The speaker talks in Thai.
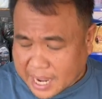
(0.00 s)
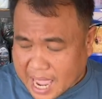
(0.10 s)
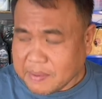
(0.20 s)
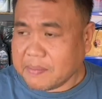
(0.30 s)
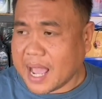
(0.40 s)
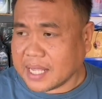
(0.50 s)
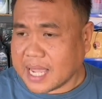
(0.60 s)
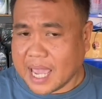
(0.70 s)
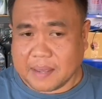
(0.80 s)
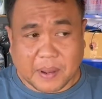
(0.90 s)
กายเป็นพระ
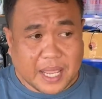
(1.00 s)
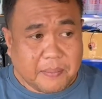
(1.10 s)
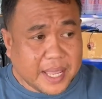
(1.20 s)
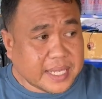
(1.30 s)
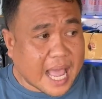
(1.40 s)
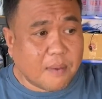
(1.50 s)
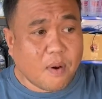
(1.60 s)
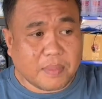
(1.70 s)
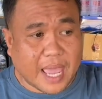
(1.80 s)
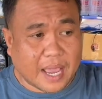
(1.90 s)
ใช่พอดีพี่สาวผ
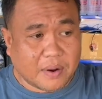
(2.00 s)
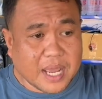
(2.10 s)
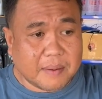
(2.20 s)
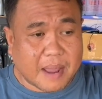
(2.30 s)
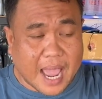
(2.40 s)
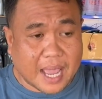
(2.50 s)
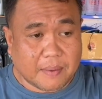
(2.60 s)
มเนี่ยเขาเดินมา